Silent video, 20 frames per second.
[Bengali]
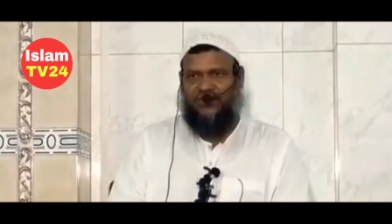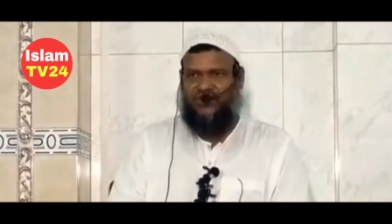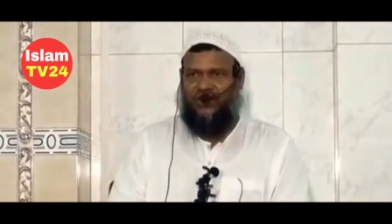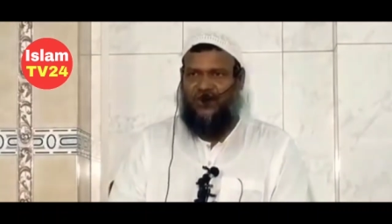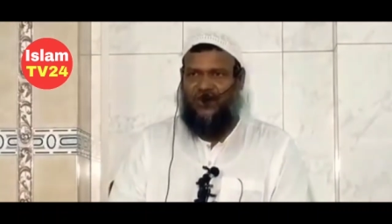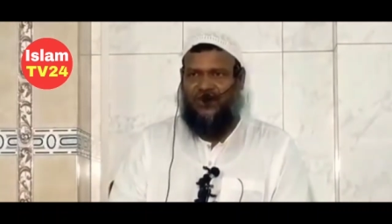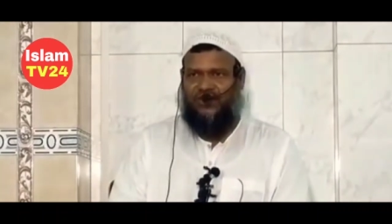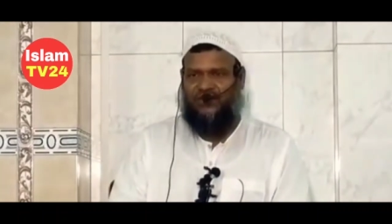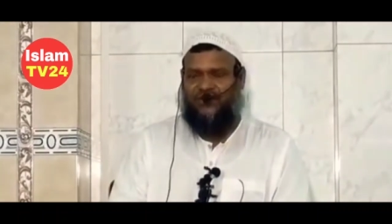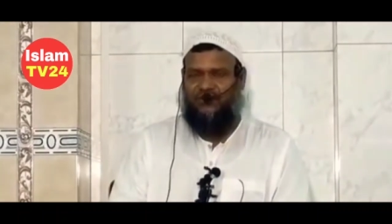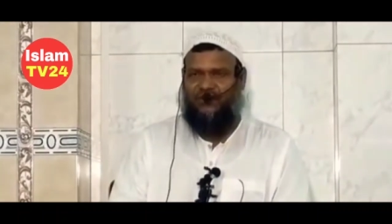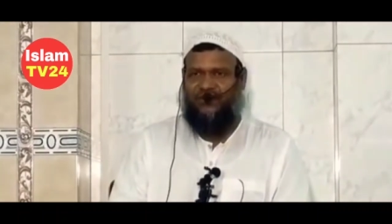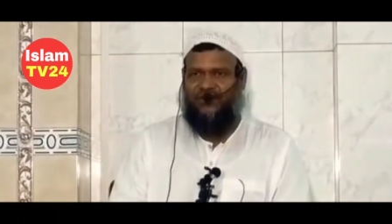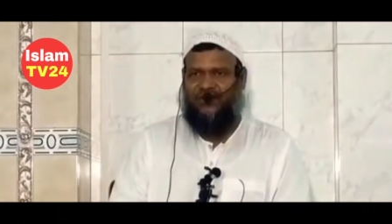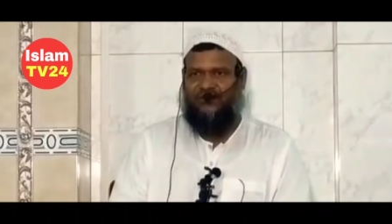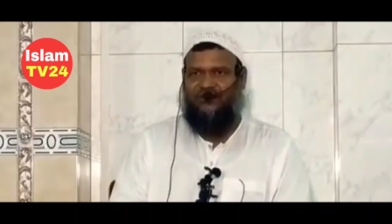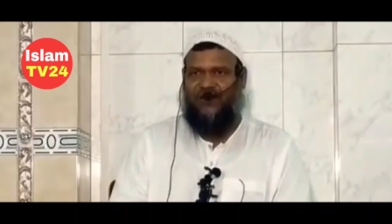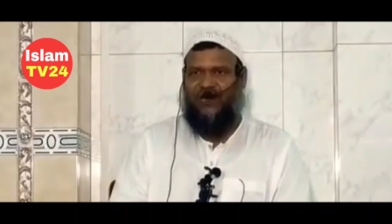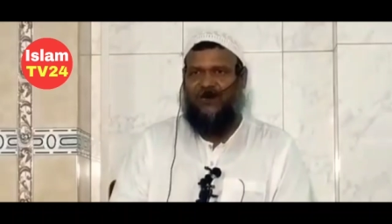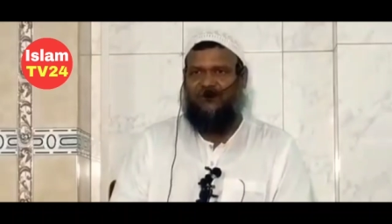সলাতের
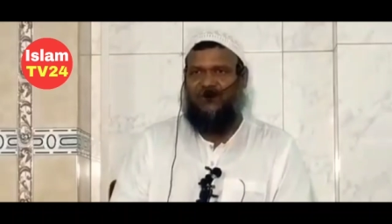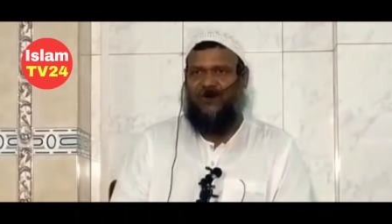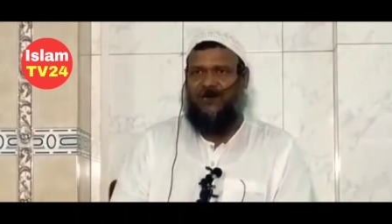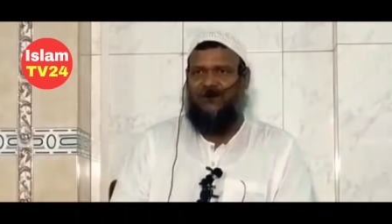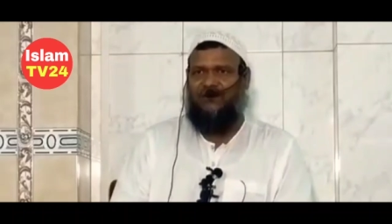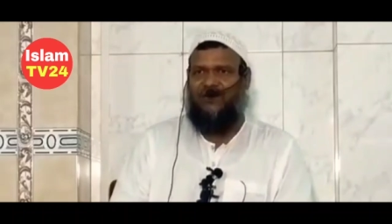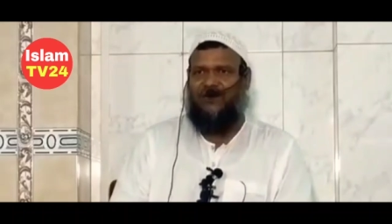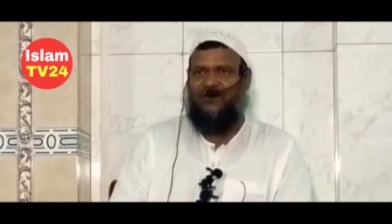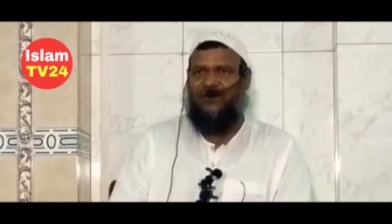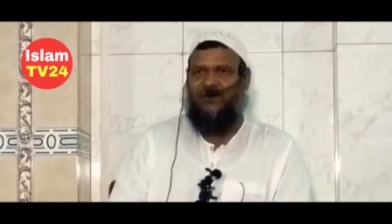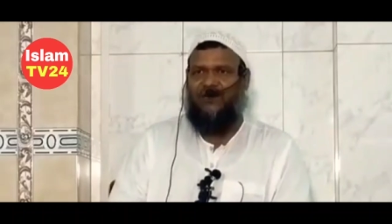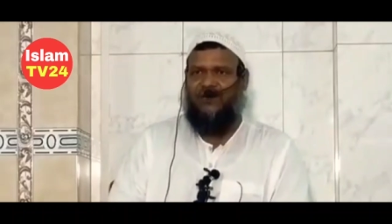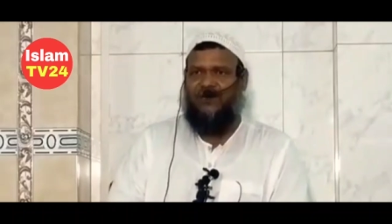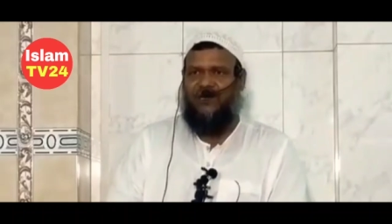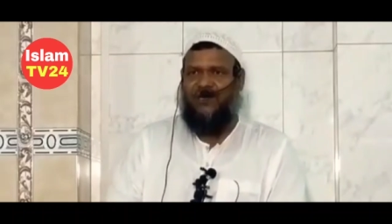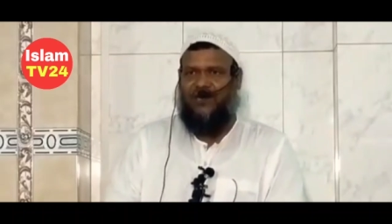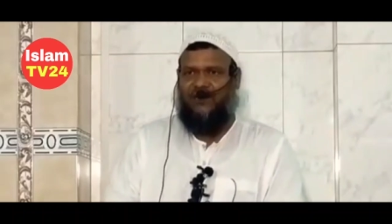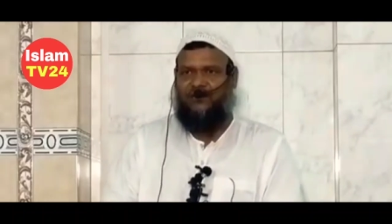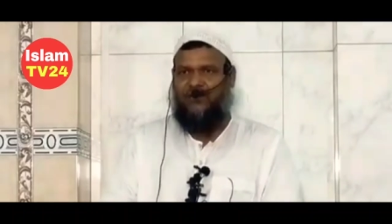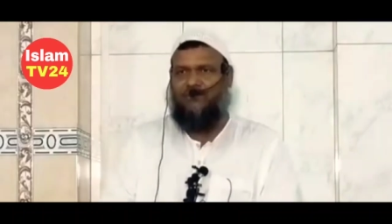মধ্যে বারবার আমার
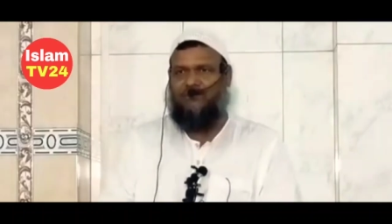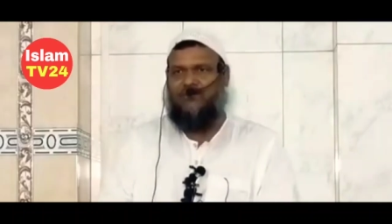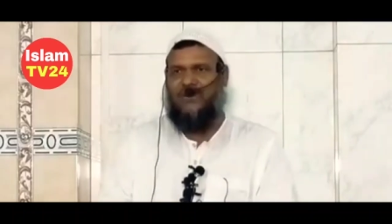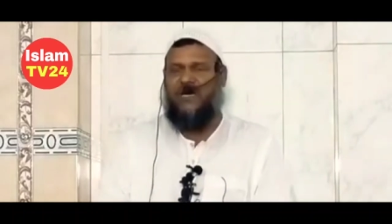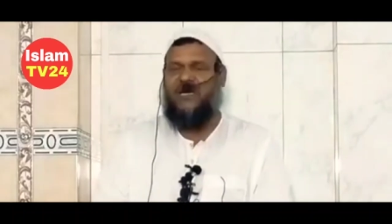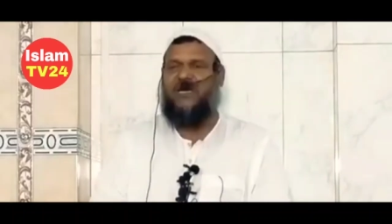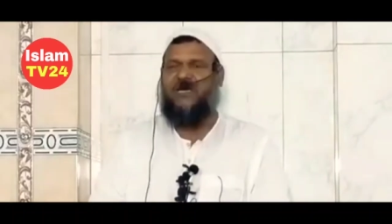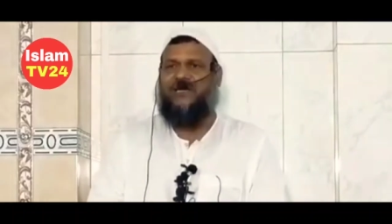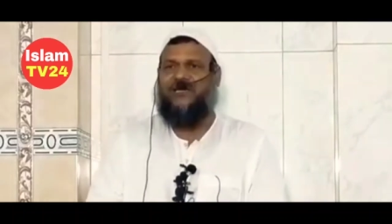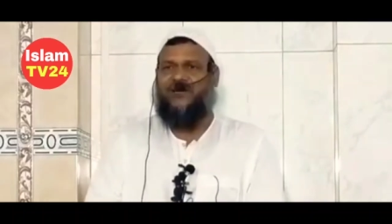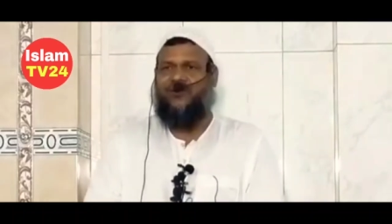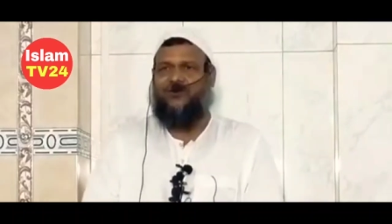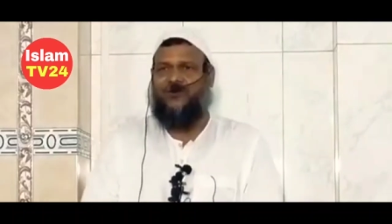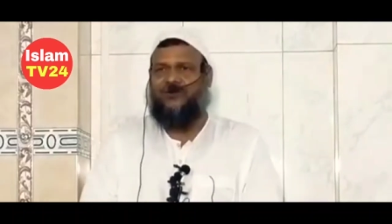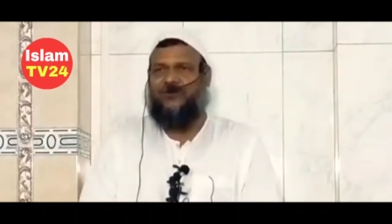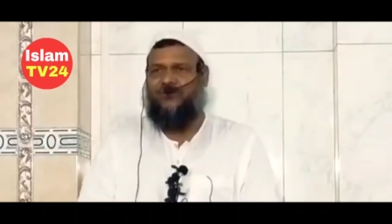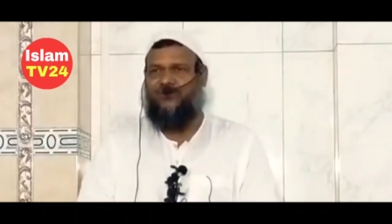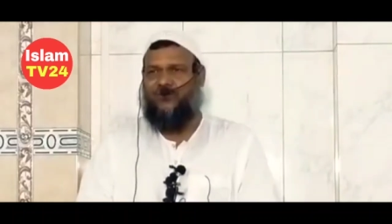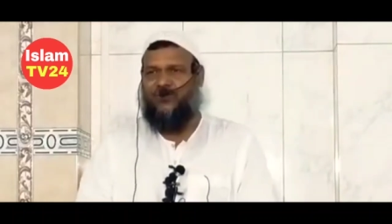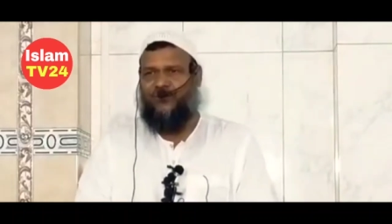এমাম মালিকের
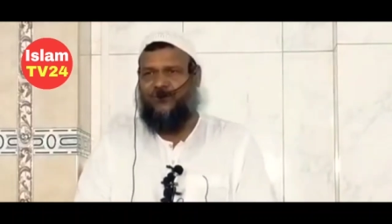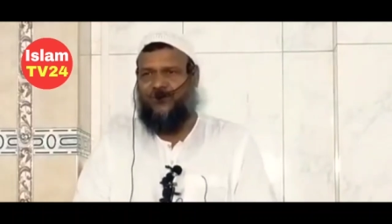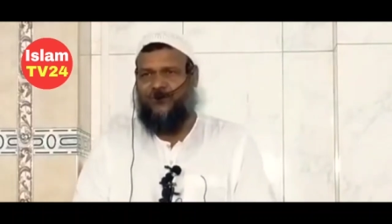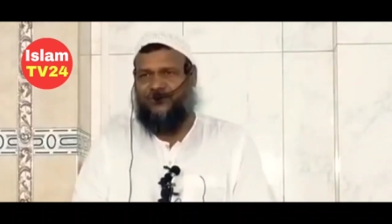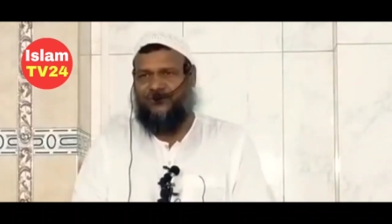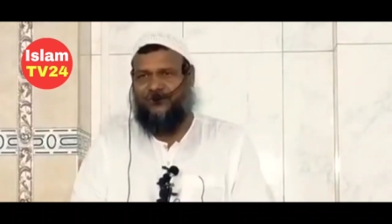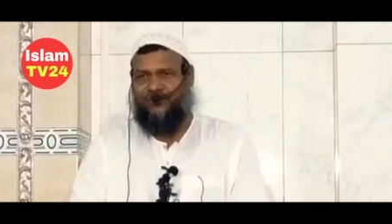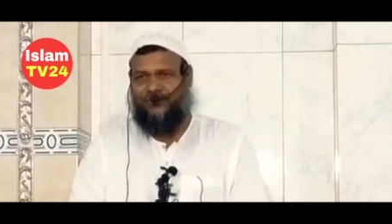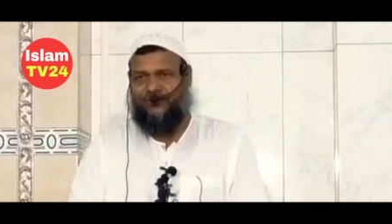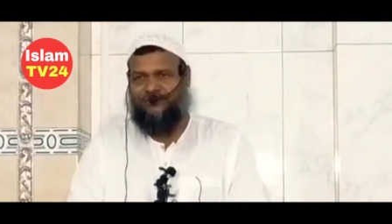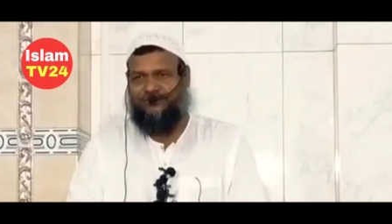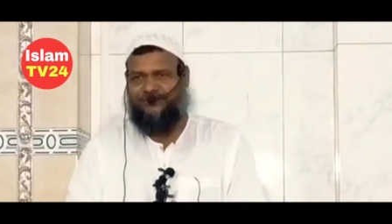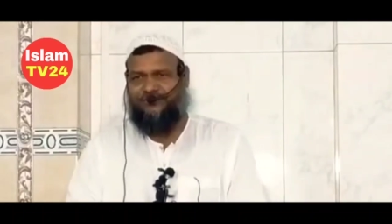কথা মনে পড়ত